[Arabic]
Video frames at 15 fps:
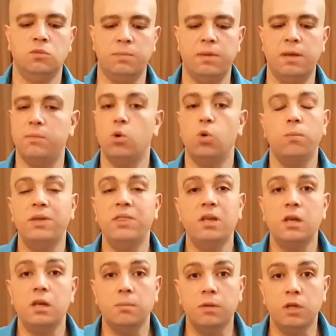تمام هو مين
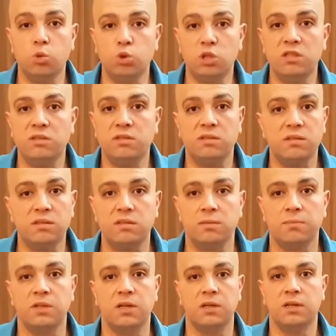اللي بيدير السيستم
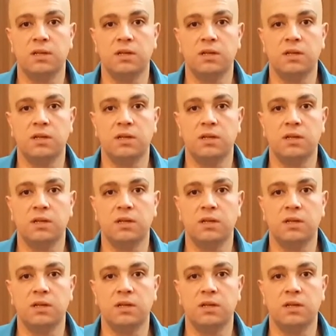ده